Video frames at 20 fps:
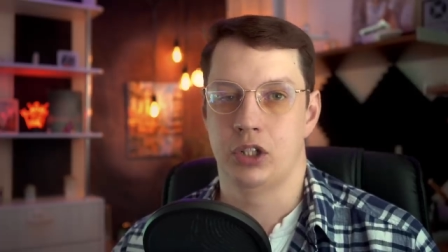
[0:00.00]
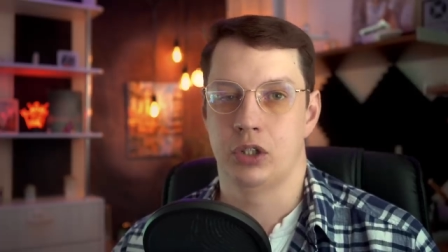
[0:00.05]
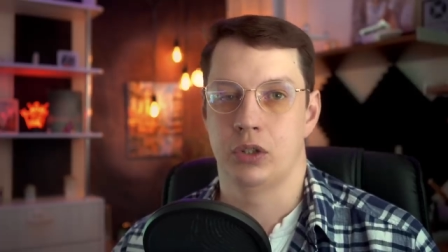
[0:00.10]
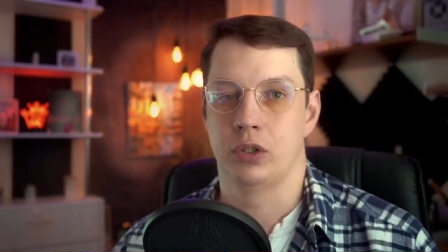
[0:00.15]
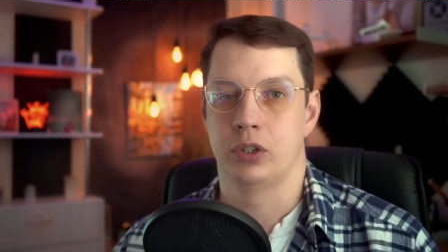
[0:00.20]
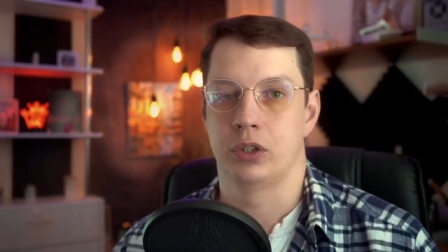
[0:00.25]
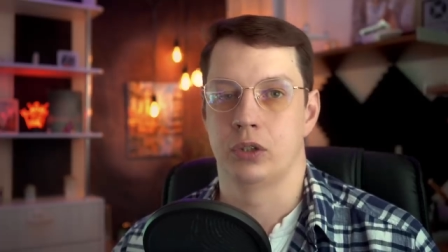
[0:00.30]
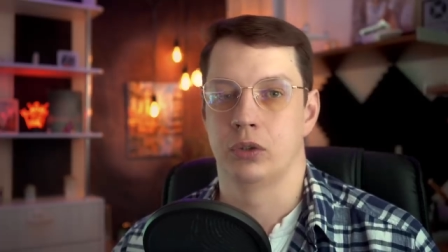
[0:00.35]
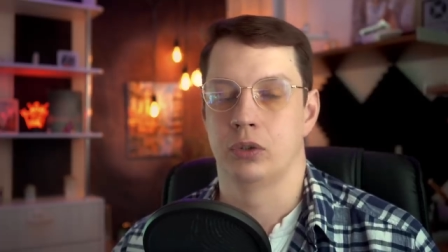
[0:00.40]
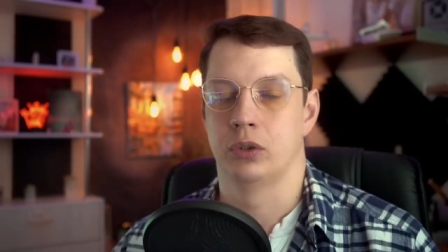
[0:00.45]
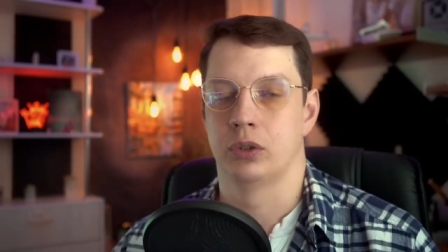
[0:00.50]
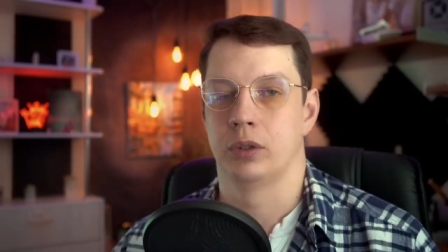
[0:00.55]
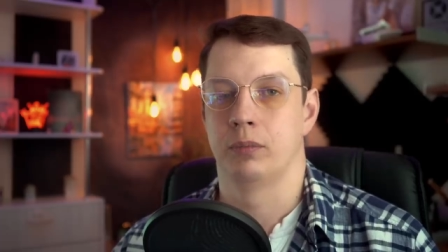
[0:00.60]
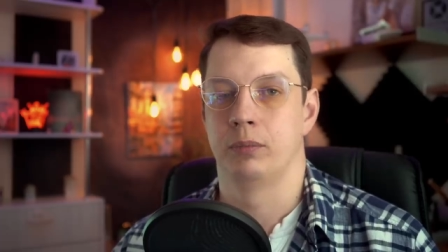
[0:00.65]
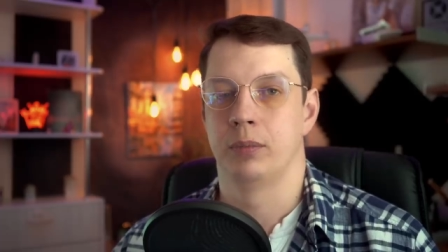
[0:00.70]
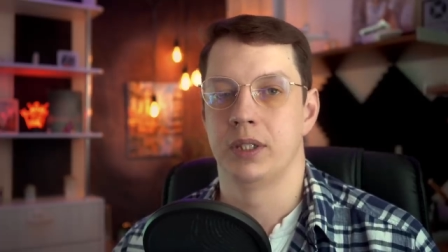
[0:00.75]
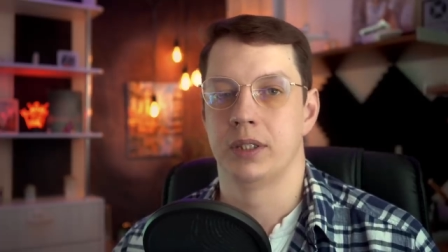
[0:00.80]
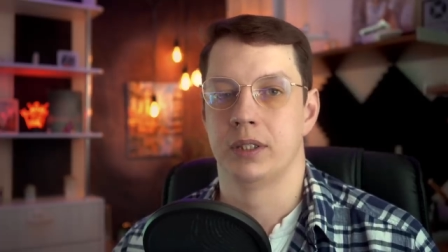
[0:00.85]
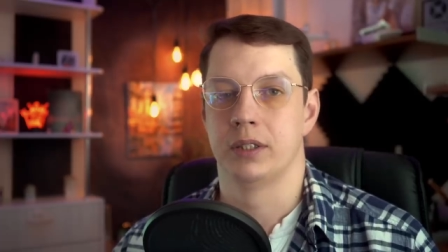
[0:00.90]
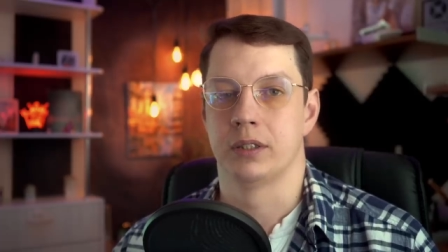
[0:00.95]
то есть от
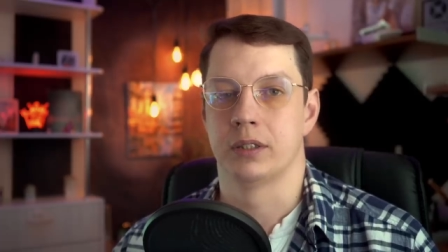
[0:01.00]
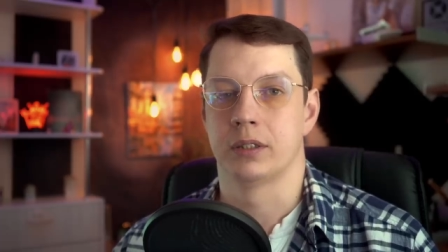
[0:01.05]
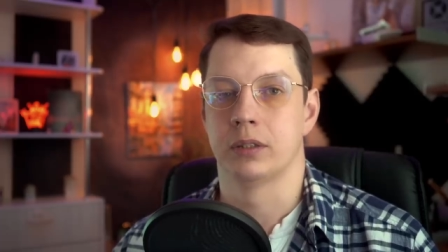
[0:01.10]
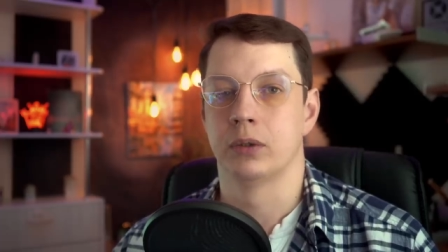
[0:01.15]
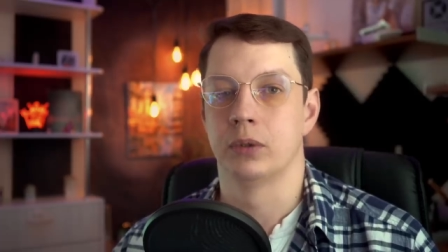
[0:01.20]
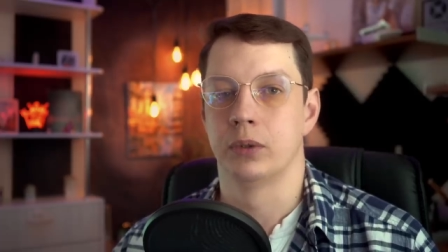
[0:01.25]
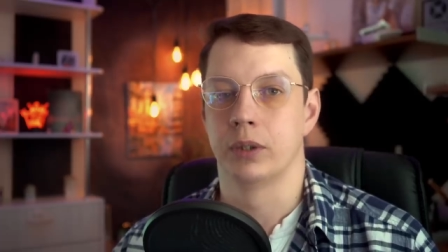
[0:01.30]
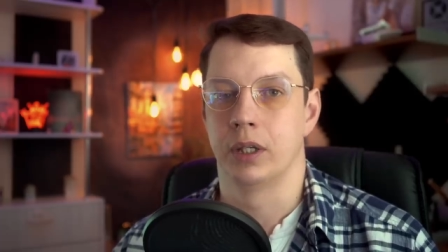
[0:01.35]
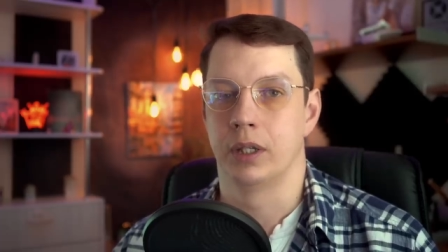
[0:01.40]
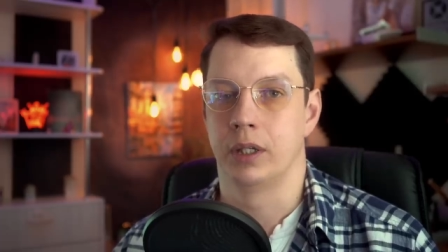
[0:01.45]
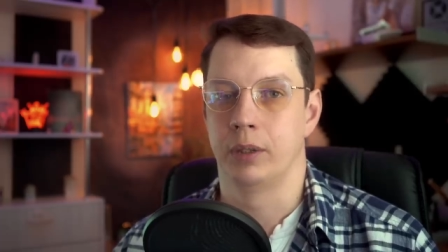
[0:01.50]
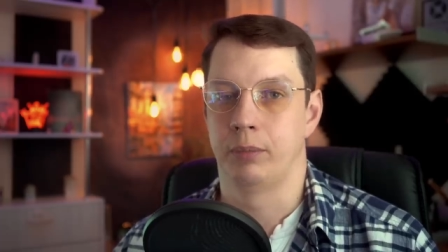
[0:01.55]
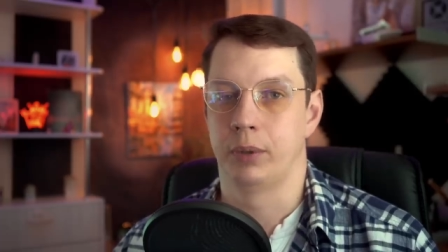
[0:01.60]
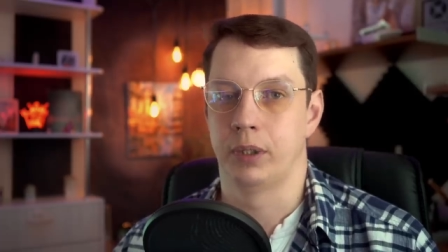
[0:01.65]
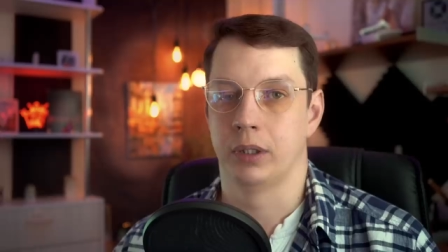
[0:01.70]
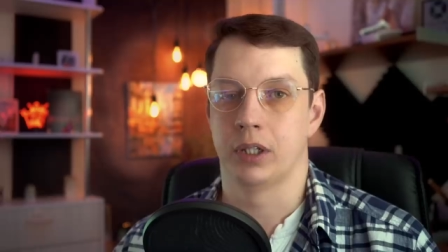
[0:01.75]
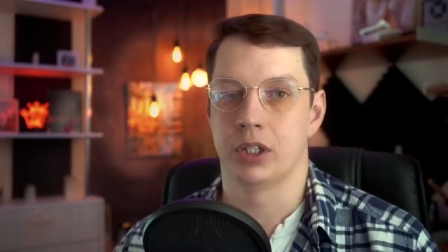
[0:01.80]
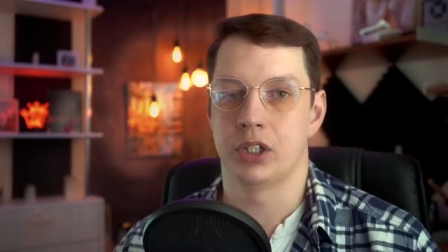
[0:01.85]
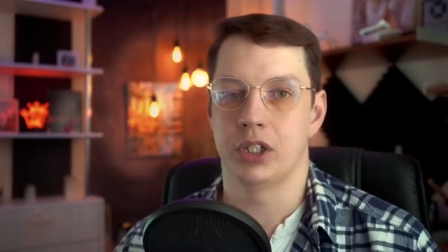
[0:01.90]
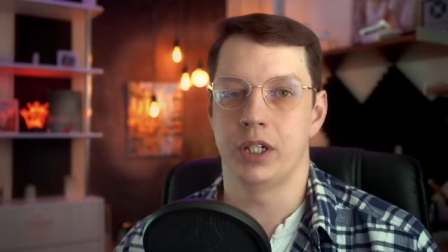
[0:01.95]
бизнес-логики
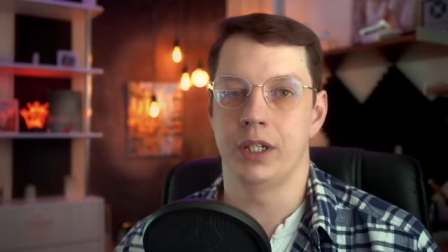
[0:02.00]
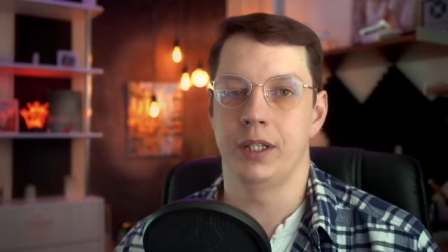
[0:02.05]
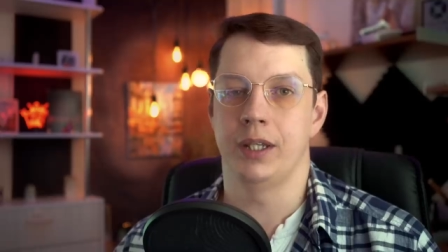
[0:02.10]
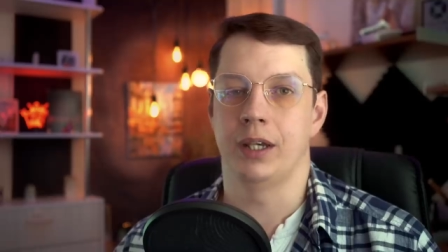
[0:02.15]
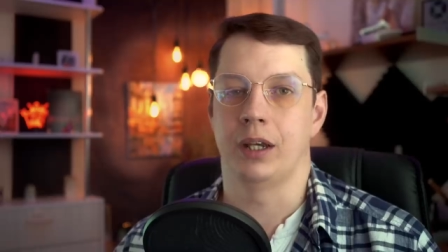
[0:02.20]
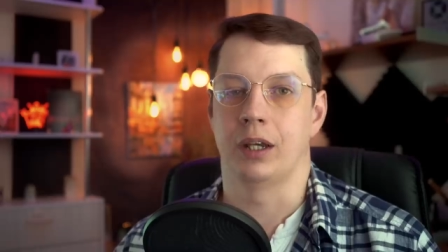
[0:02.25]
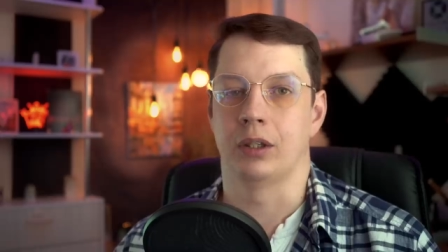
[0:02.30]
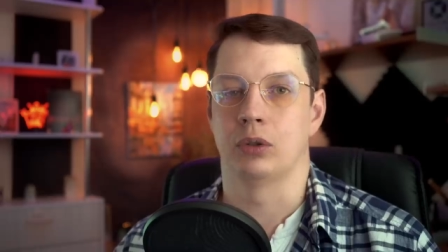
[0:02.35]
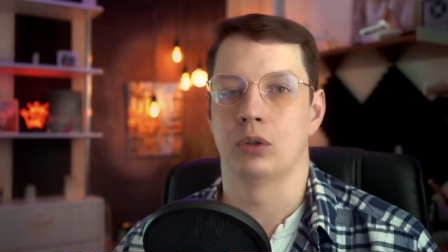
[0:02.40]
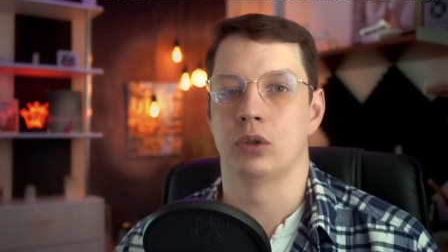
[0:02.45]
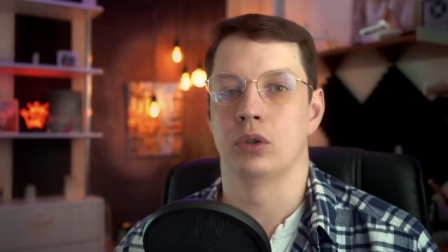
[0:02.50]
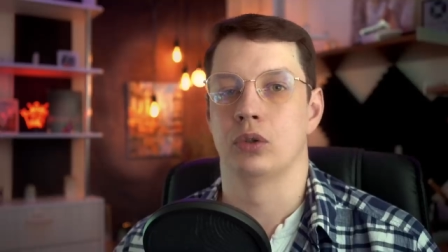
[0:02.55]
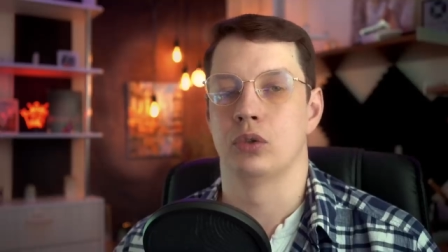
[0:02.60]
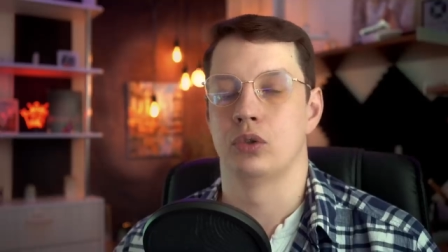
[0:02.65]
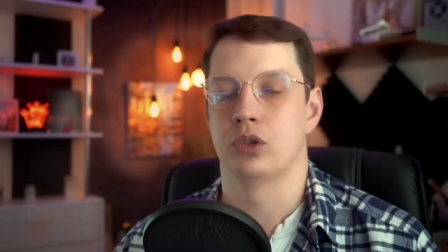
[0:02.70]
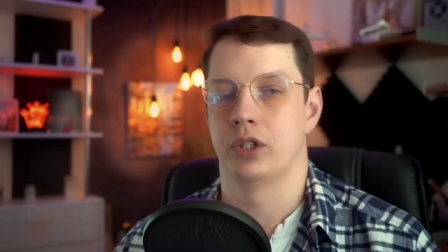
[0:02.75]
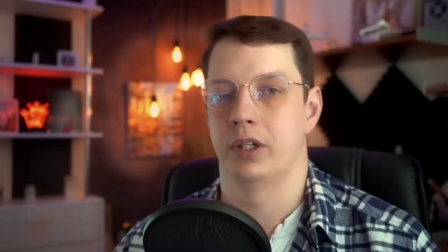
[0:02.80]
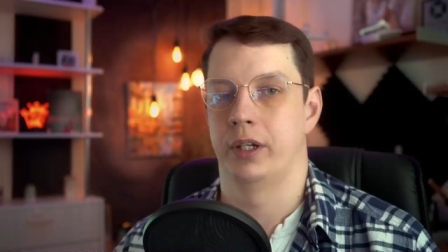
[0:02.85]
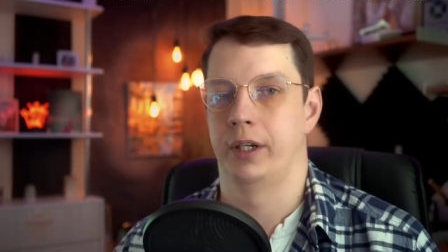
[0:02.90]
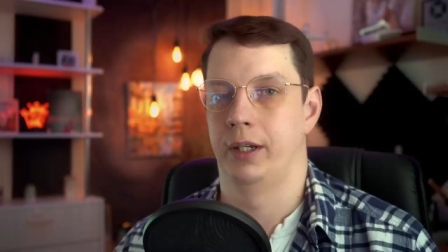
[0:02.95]
приложения, которую
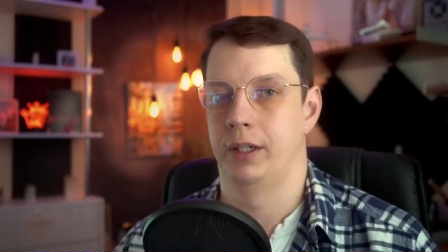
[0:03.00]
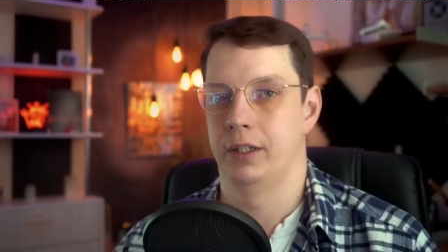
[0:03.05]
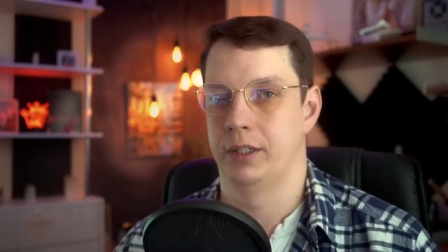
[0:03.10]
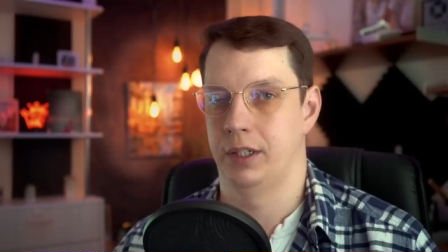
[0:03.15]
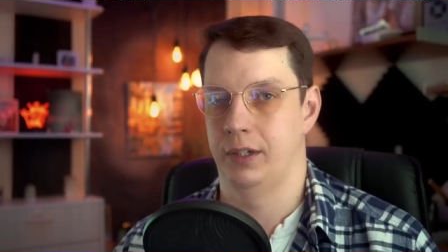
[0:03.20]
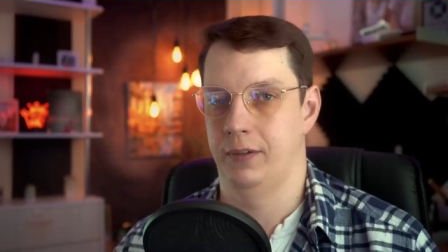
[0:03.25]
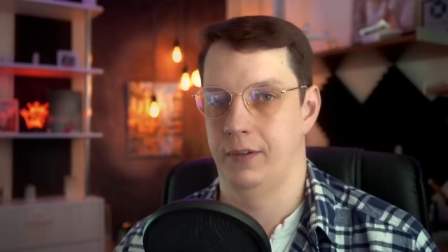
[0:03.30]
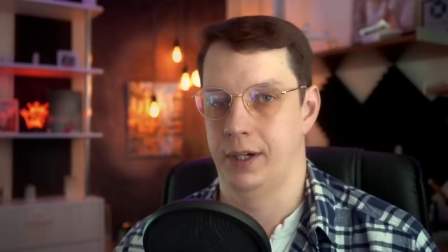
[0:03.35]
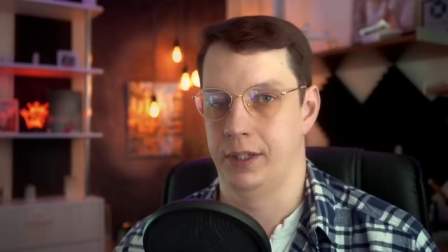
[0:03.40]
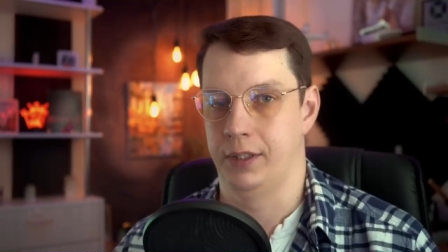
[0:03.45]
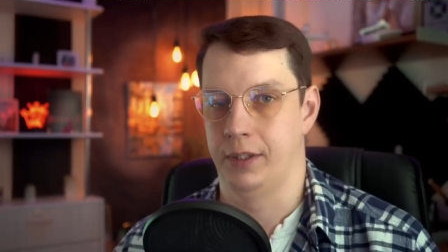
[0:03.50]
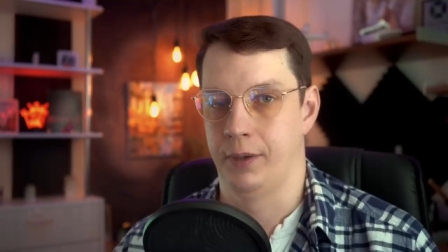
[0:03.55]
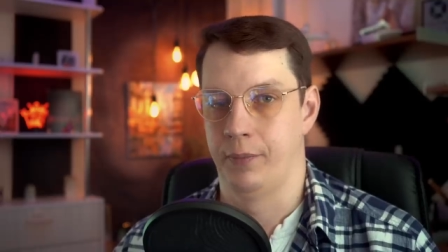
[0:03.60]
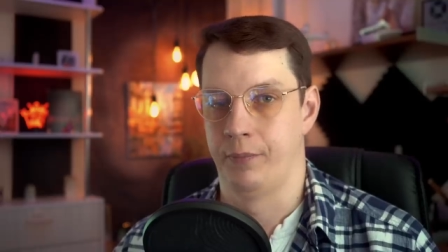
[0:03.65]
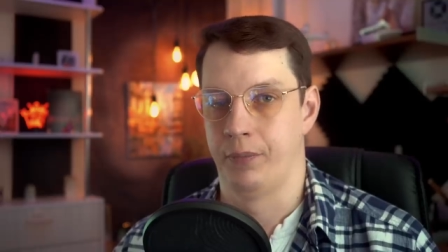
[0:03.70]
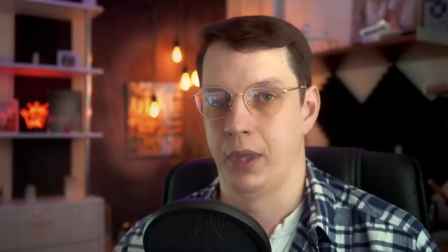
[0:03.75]
нужно реализовать.